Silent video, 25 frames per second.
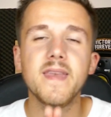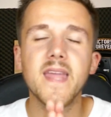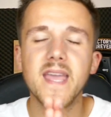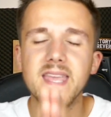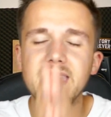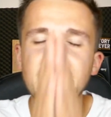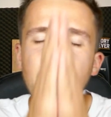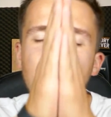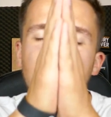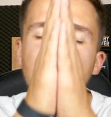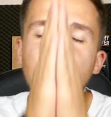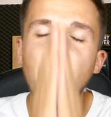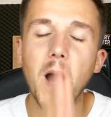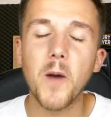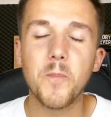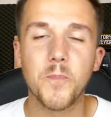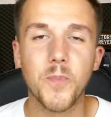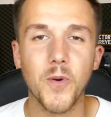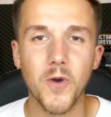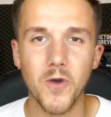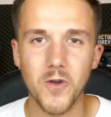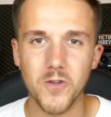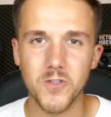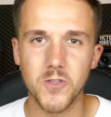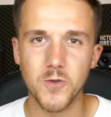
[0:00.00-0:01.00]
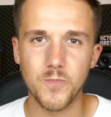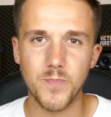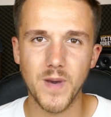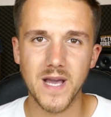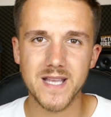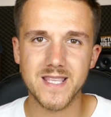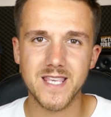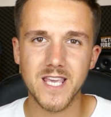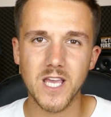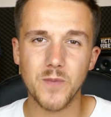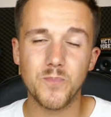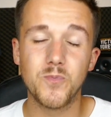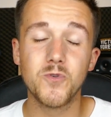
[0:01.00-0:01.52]
N'ayez pas peur de
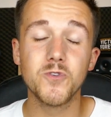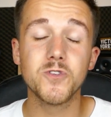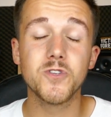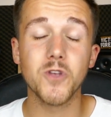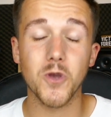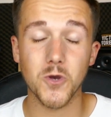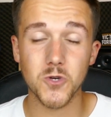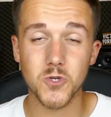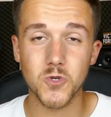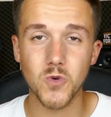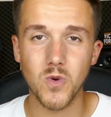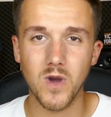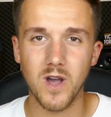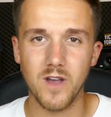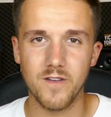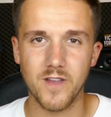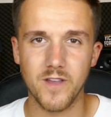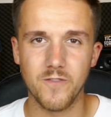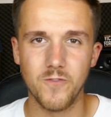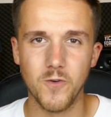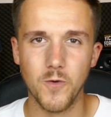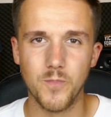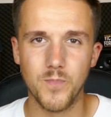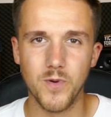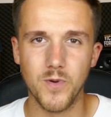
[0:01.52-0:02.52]
partir plusieurs jours avec vos